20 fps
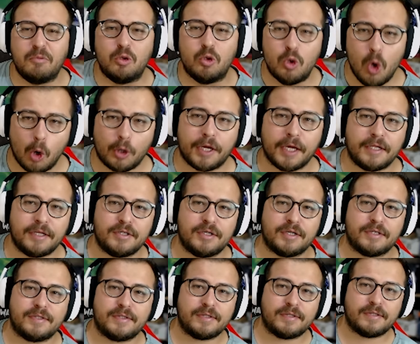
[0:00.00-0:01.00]
yok
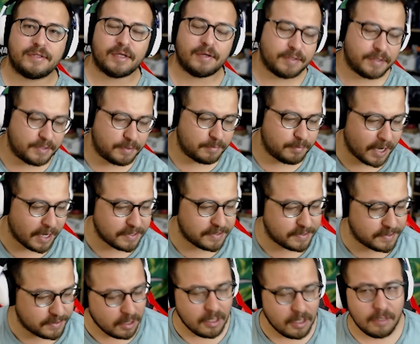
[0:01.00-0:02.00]
edeceğiz. Evet
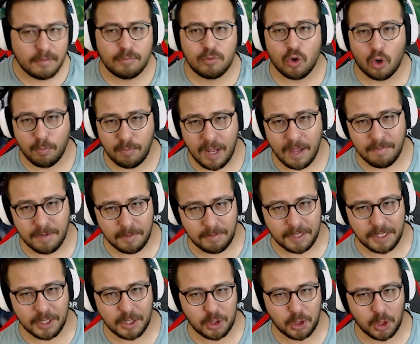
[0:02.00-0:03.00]
biraz problemli bir
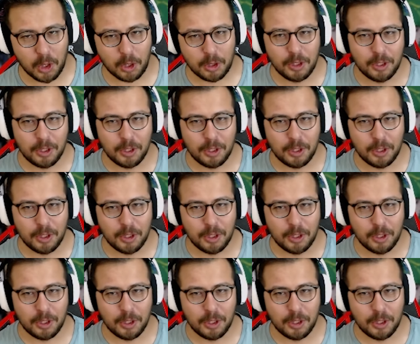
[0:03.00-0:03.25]
giriş oldu.